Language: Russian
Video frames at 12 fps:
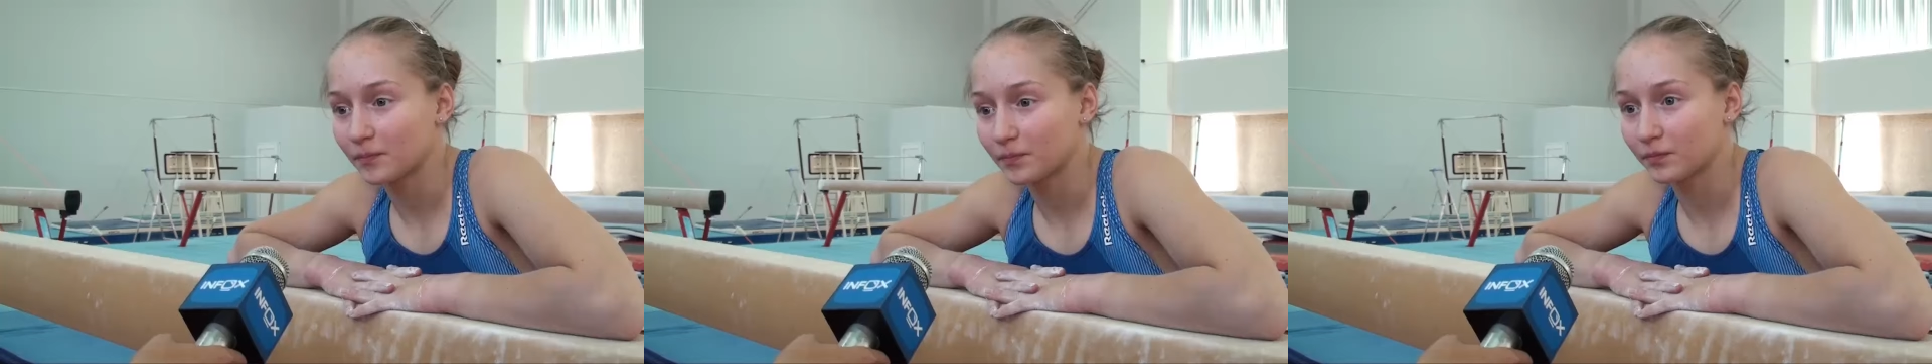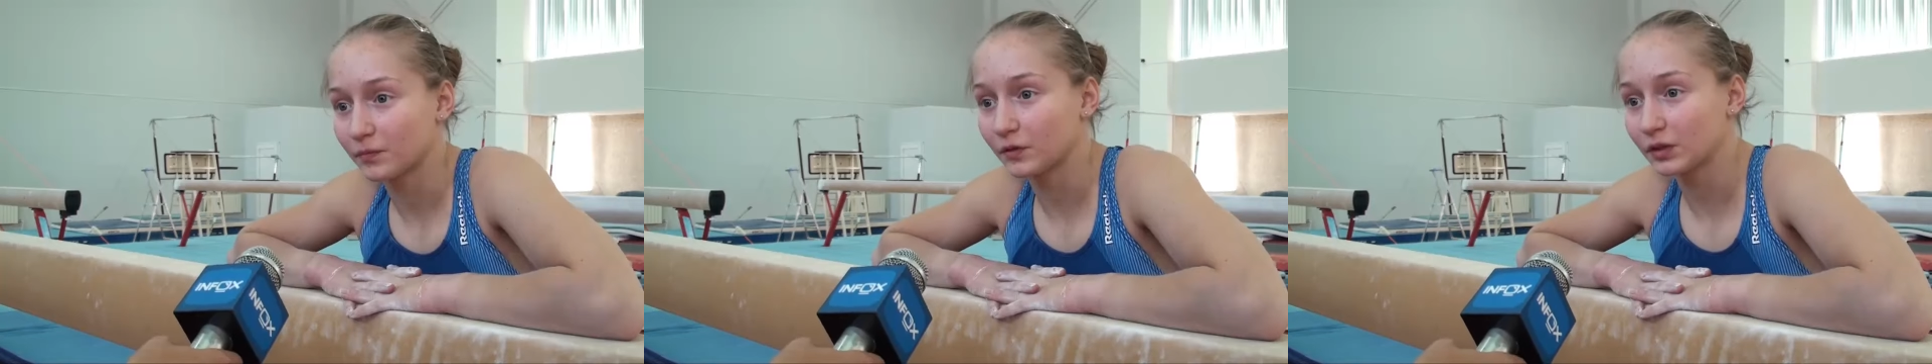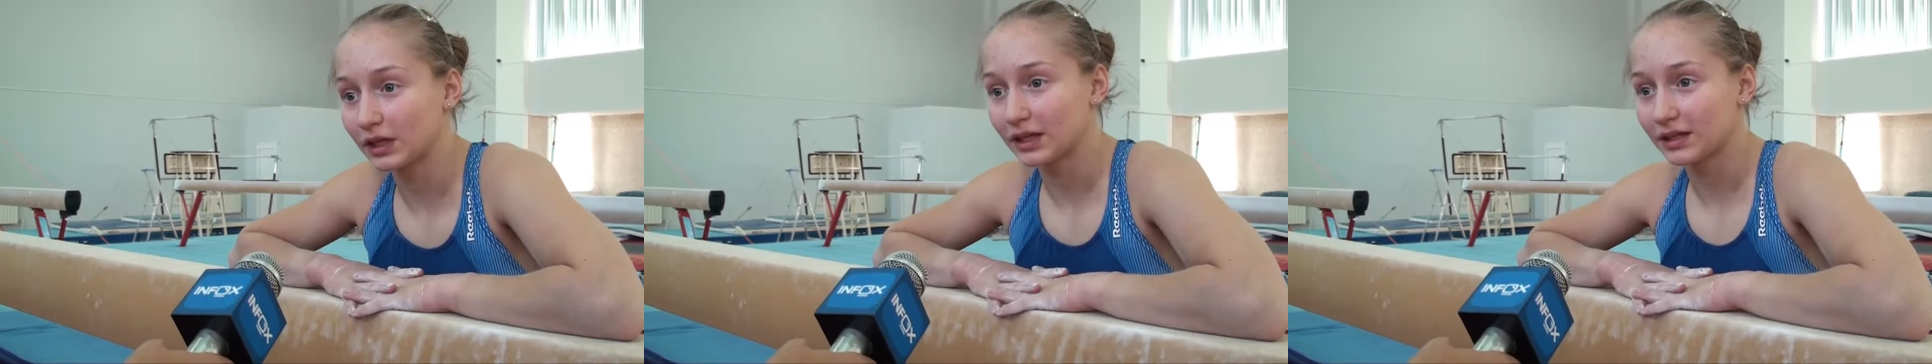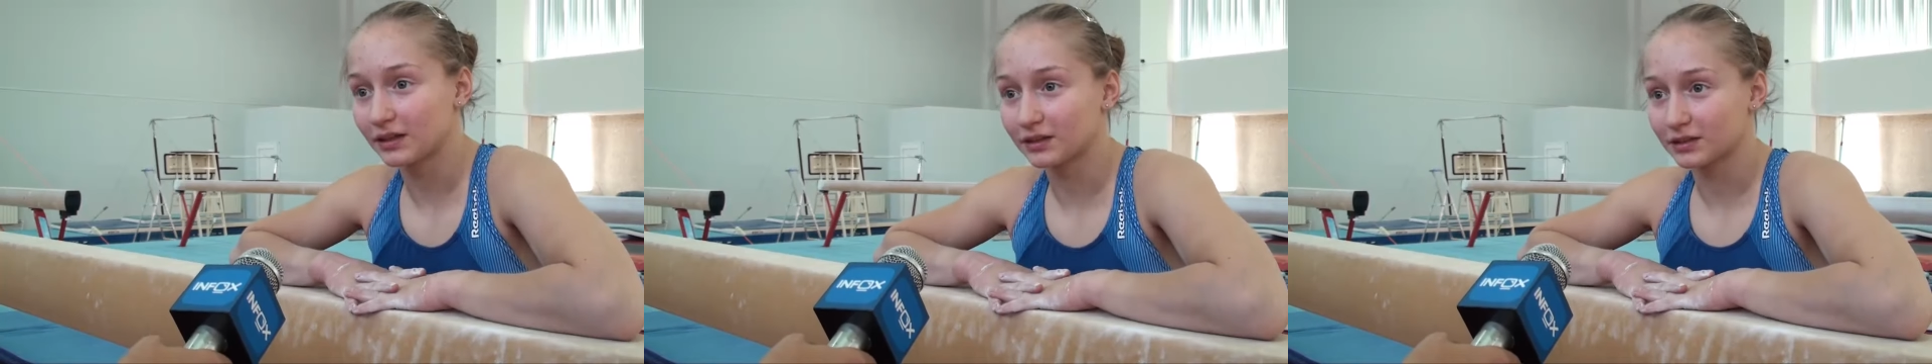Ну, это я
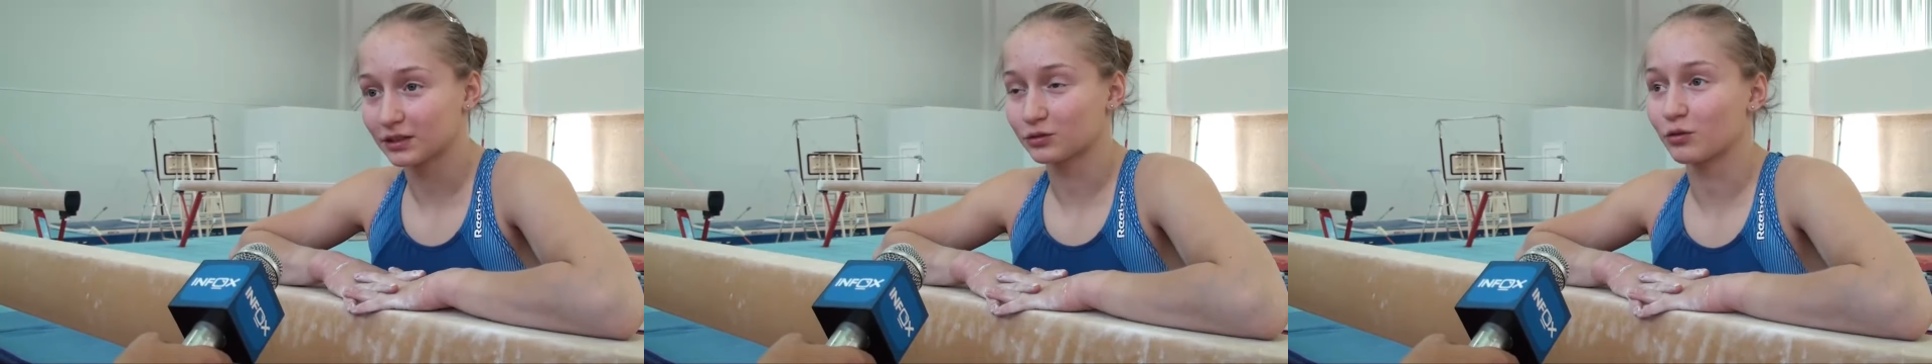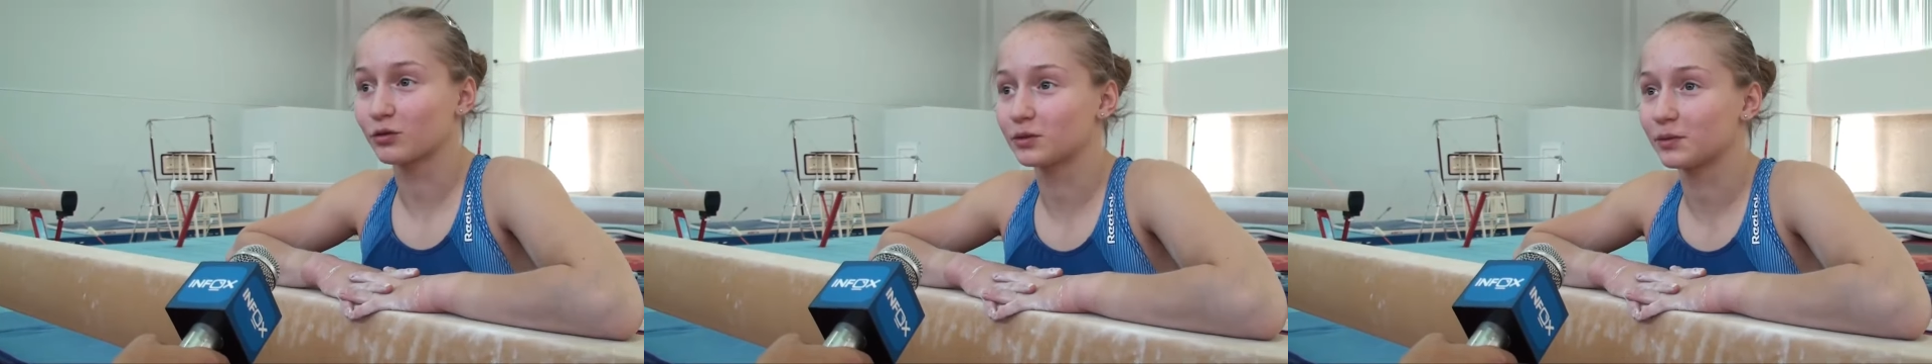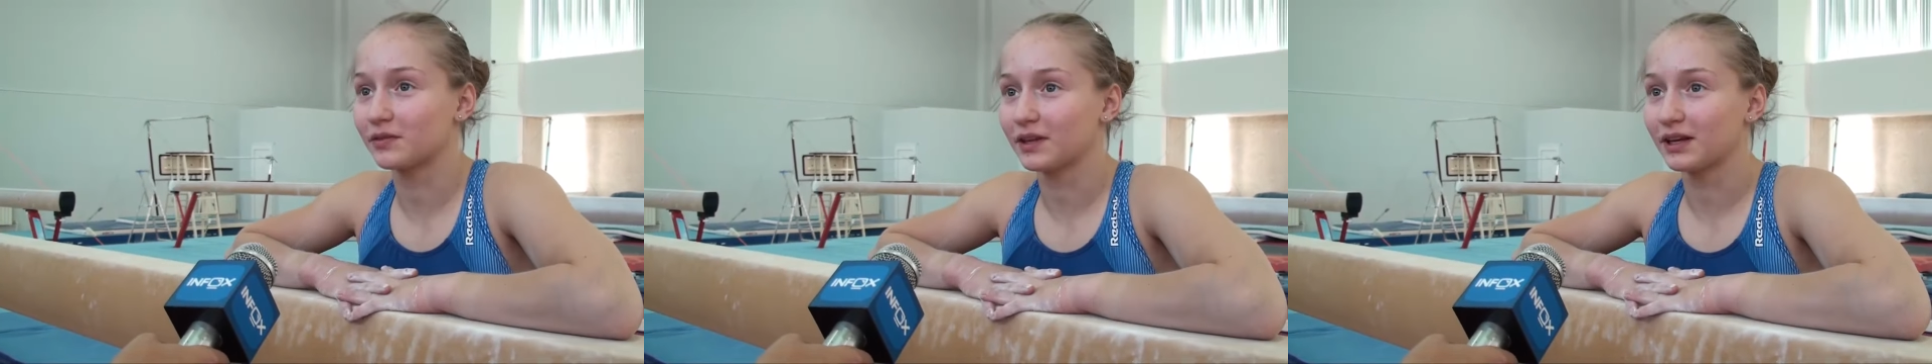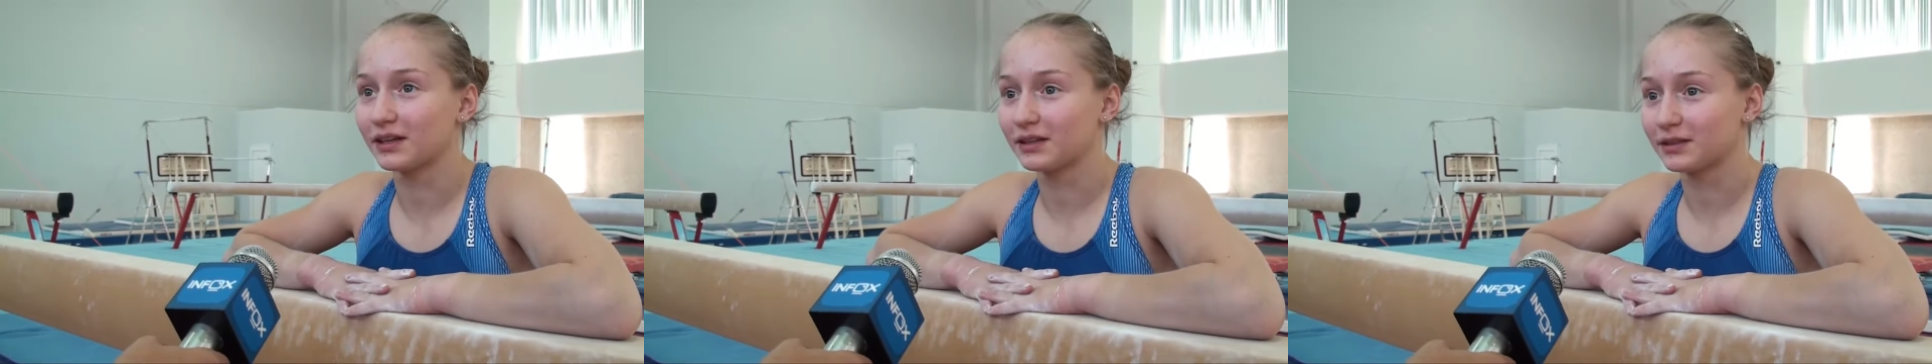делала соскок с
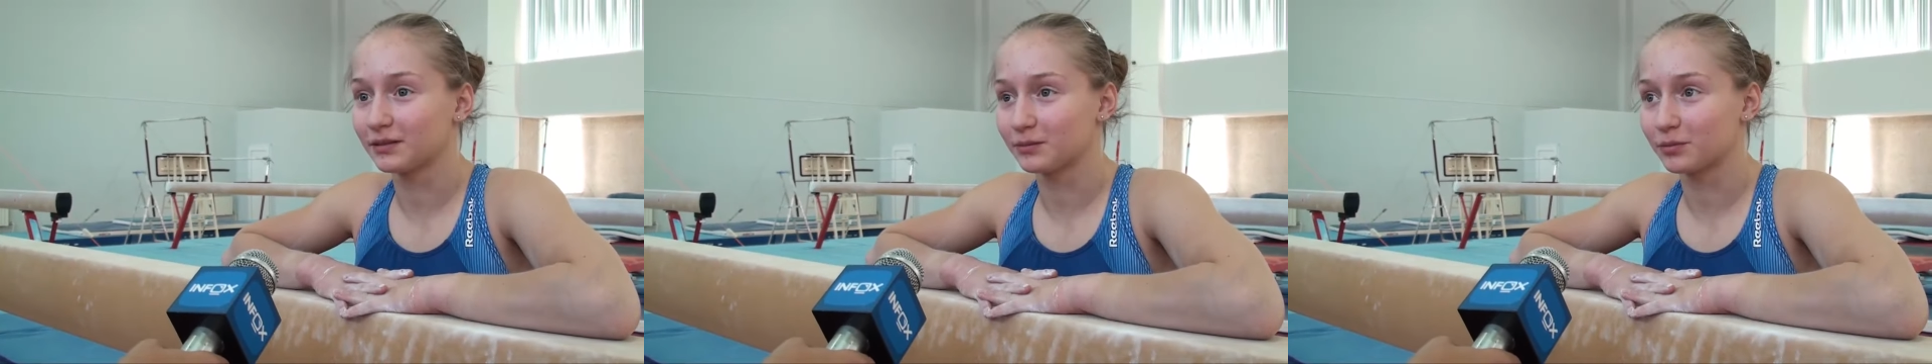и